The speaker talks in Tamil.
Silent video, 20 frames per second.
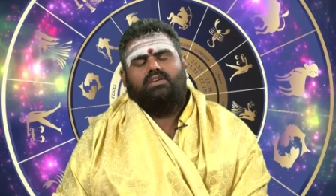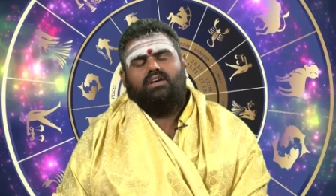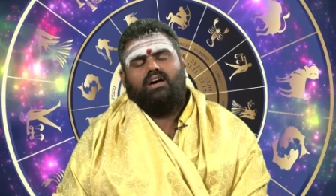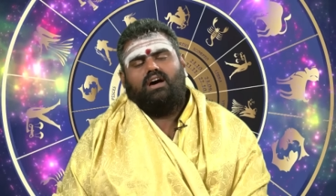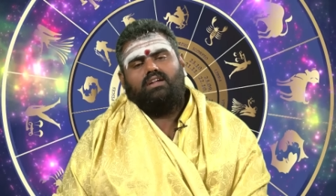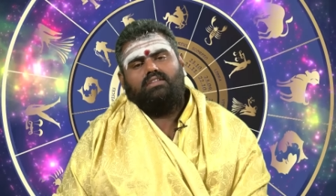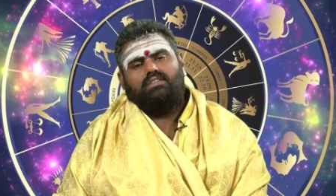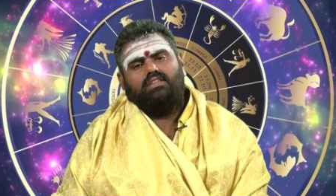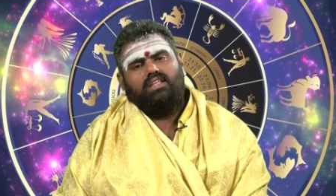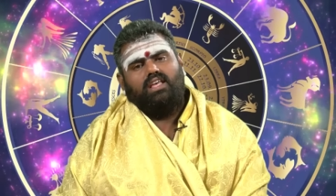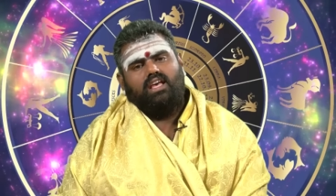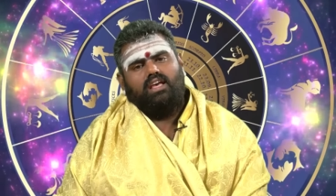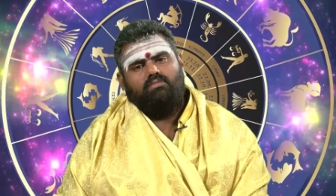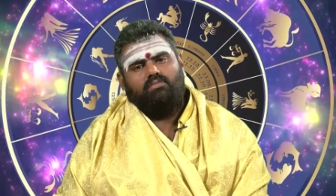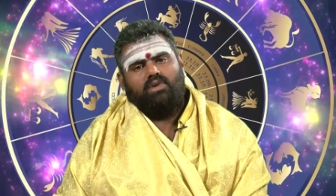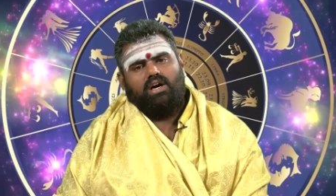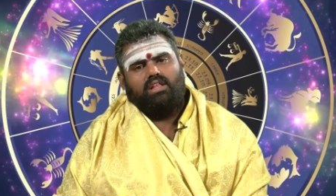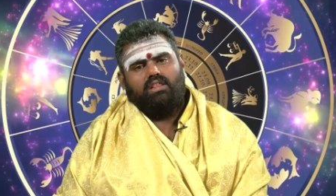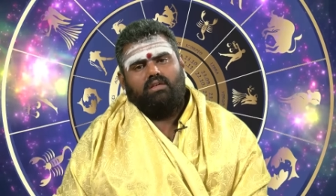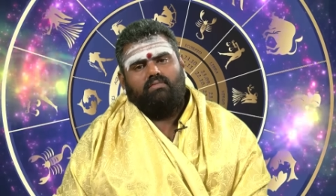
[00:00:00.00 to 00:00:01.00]
கார்த்திகை
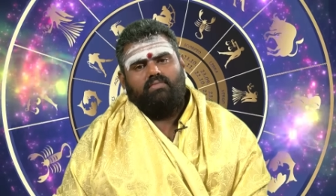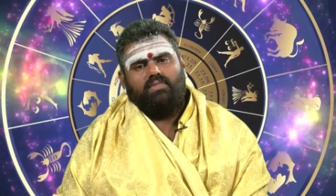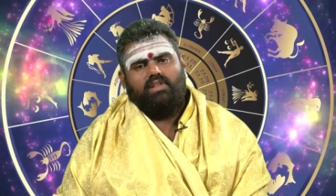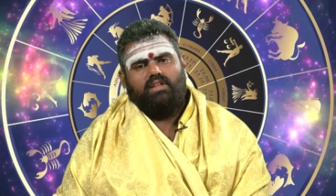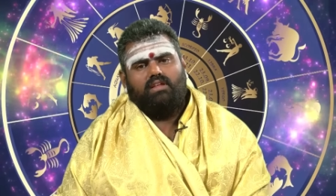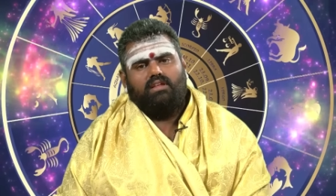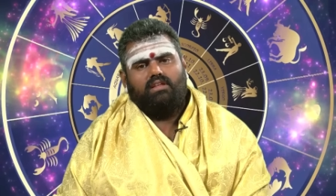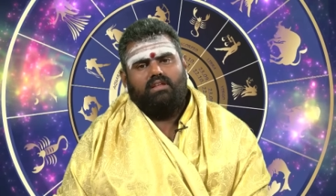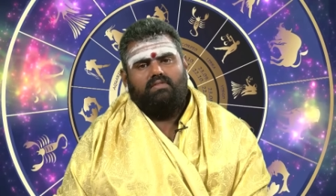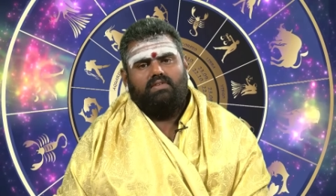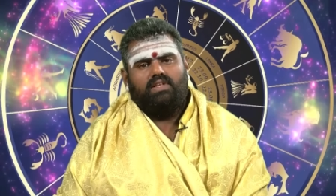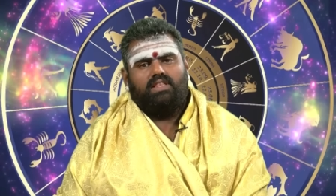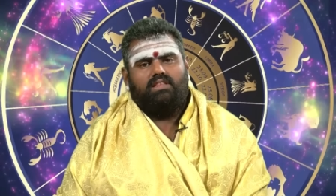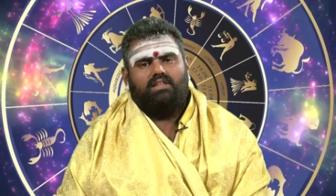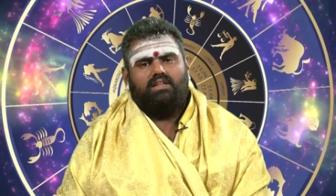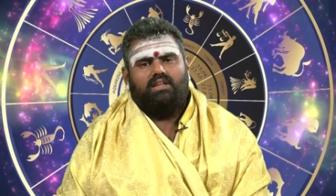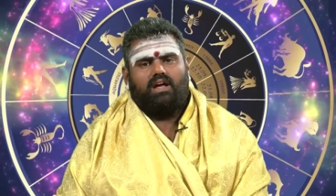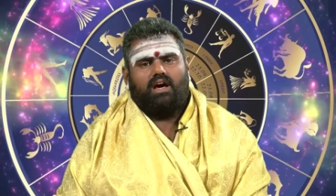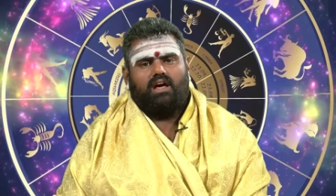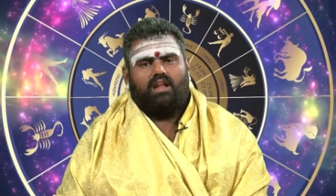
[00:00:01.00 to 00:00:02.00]
மாதம்
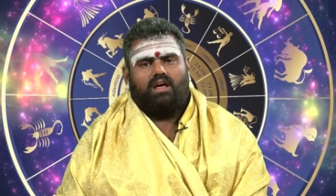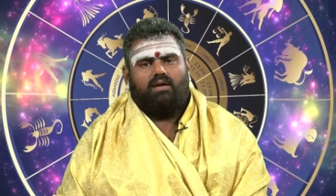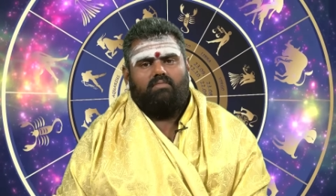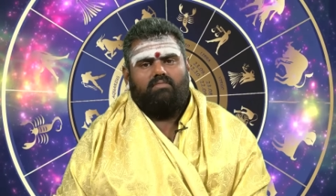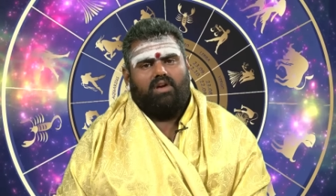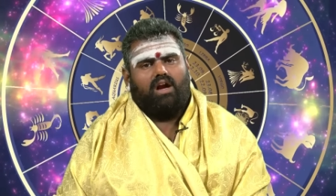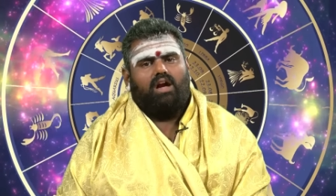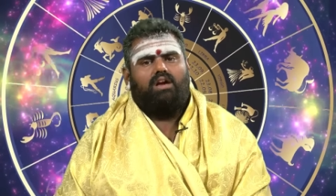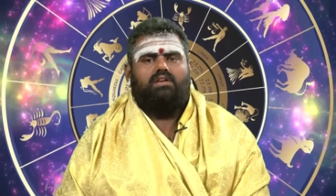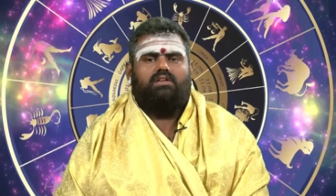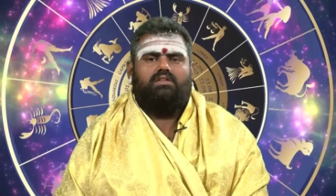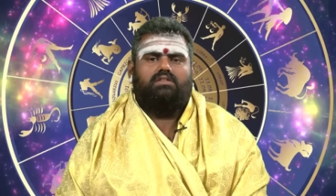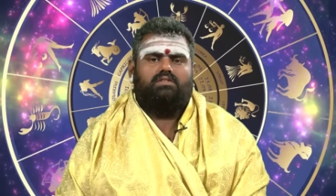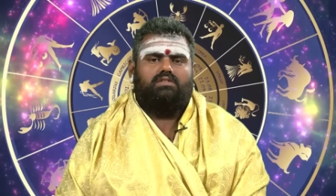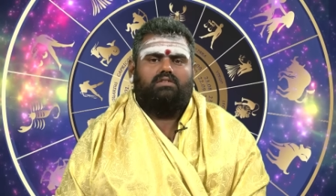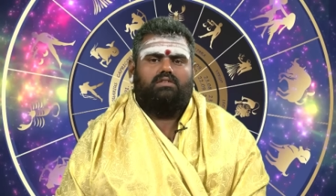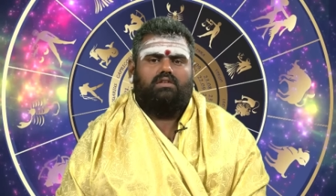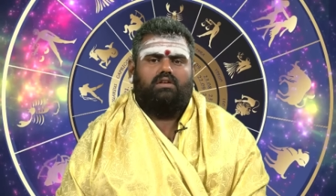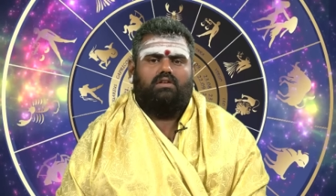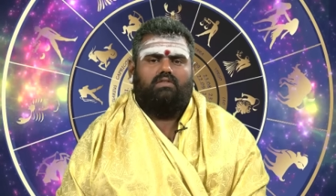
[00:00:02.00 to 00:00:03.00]
இருபத்தி நாலாம் நாள்
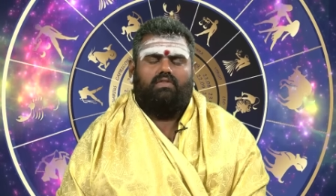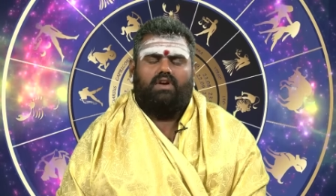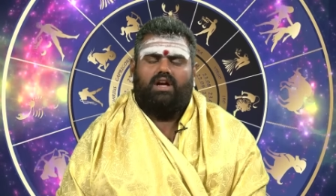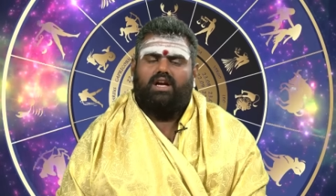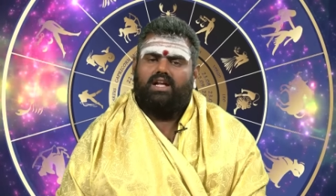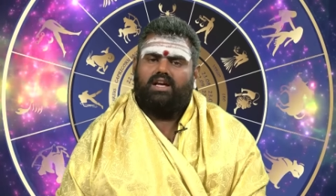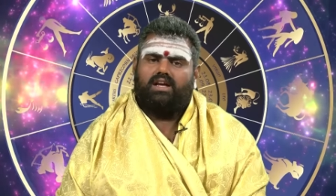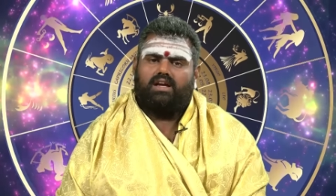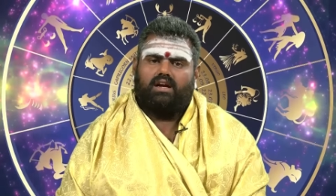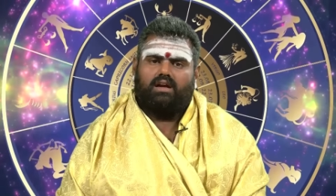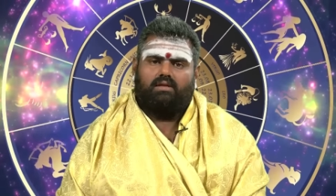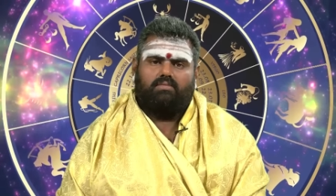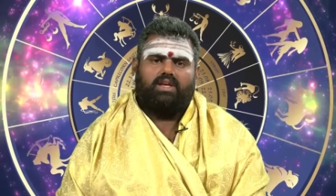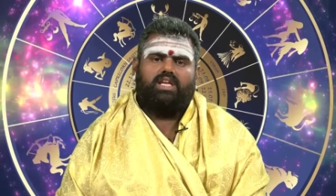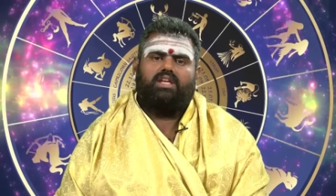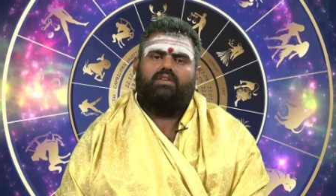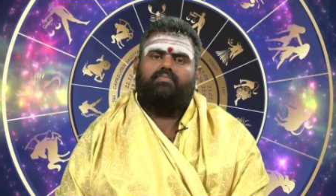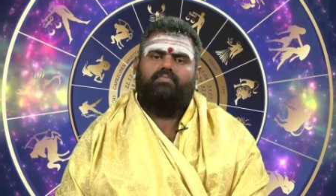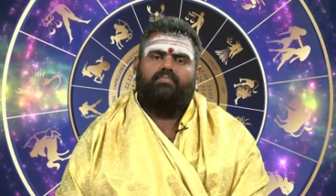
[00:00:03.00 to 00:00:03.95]
வெள்ளிக்கிழமை